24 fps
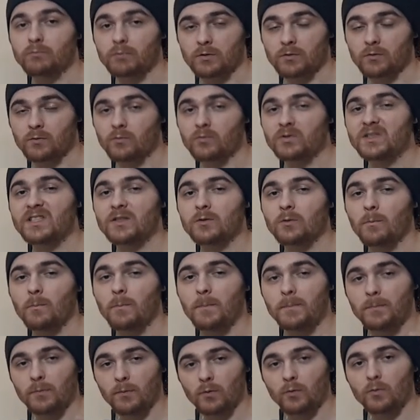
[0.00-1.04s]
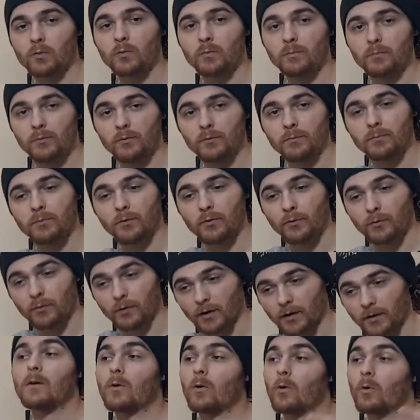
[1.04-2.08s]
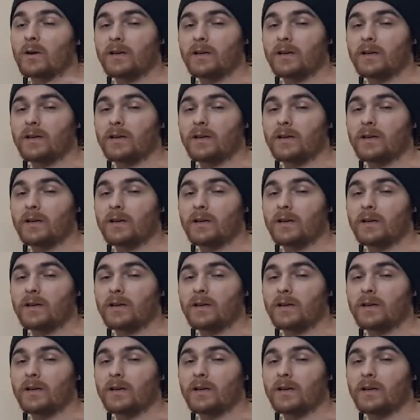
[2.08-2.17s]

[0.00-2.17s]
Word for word: Poissons rouges qui sont beaucoup plus pollueurs.